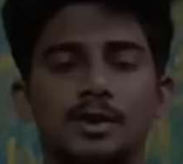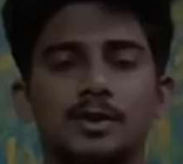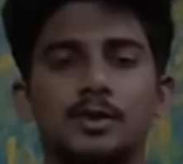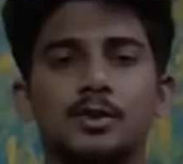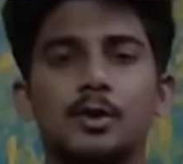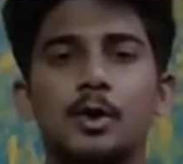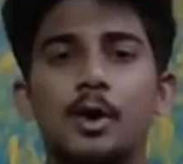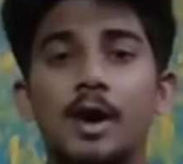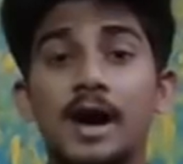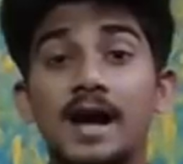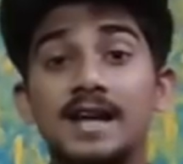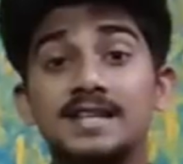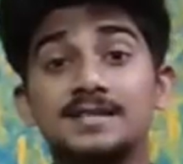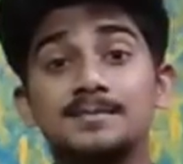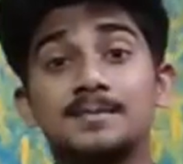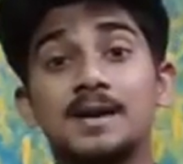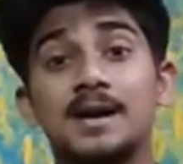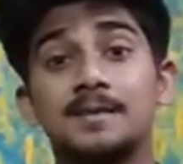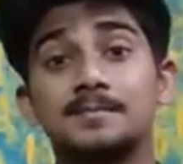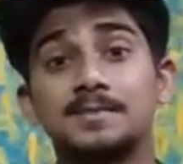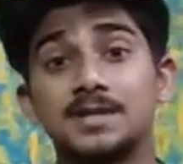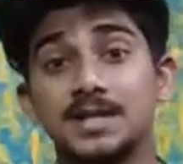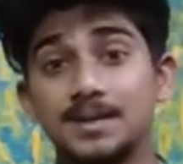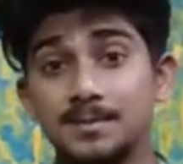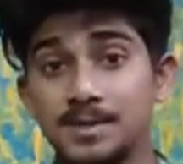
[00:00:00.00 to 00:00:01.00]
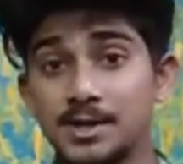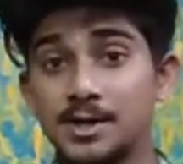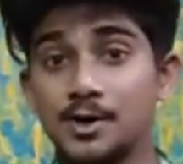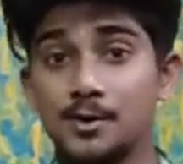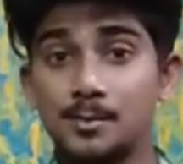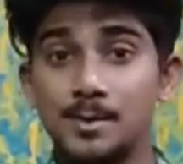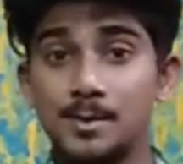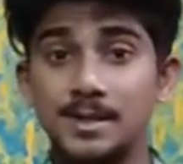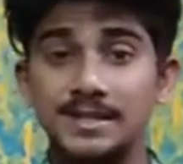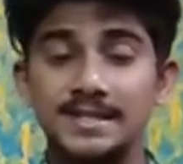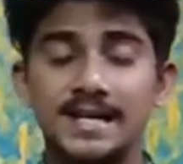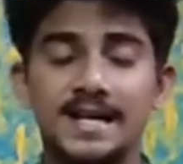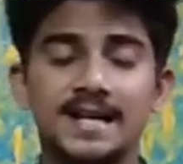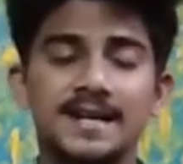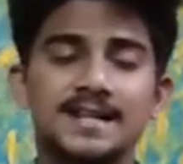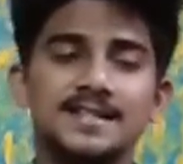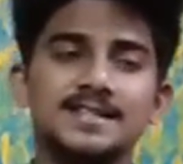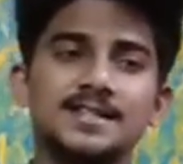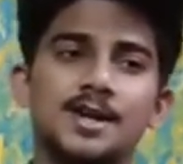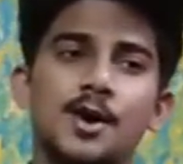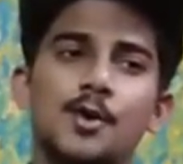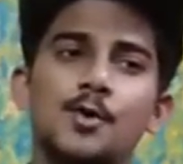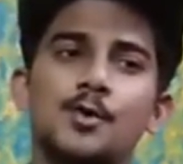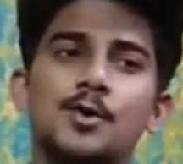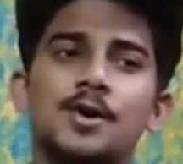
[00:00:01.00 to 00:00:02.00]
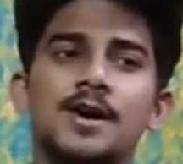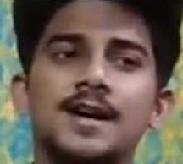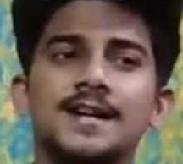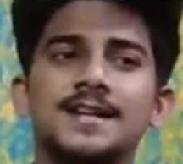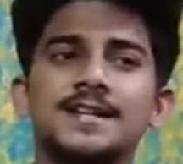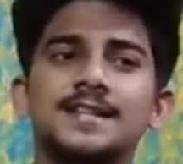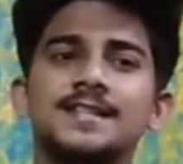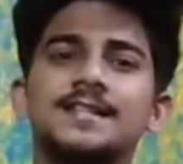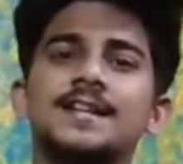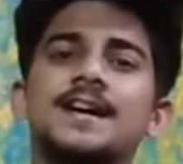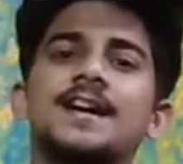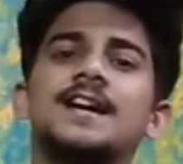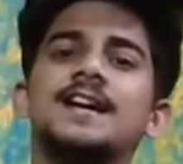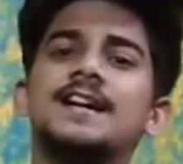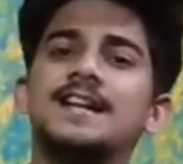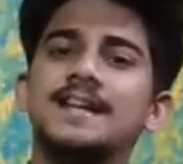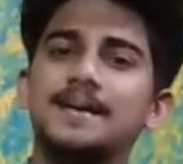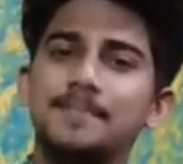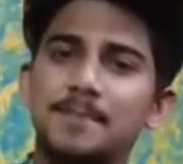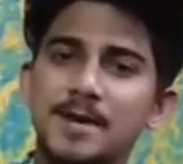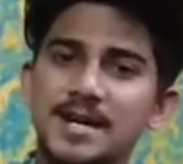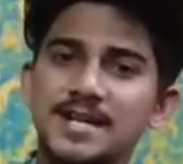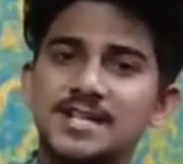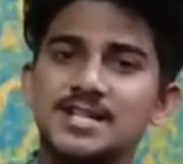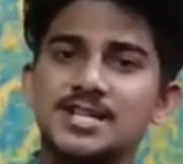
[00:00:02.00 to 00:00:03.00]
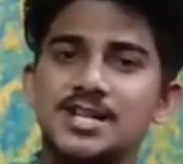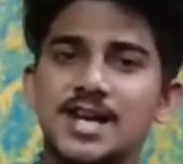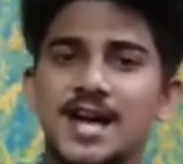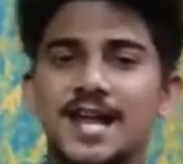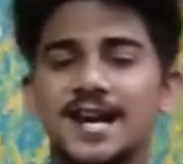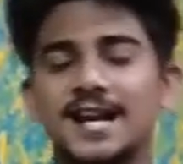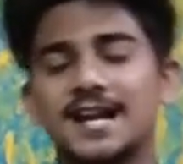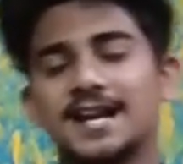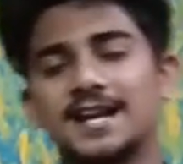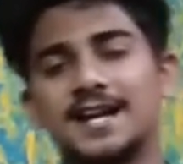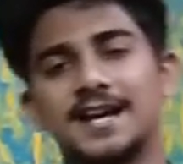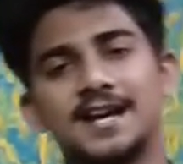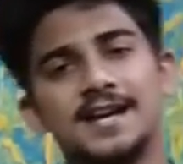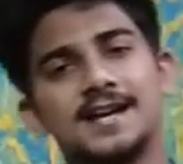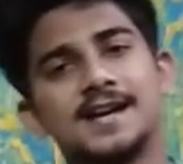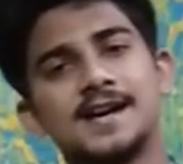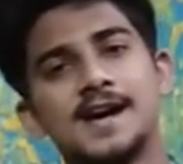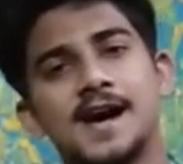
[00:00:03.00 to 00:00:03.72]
तो गाइज़ मैं आप सभी को बताना चाहूँगा कि द अल्टीमेट चैनल ने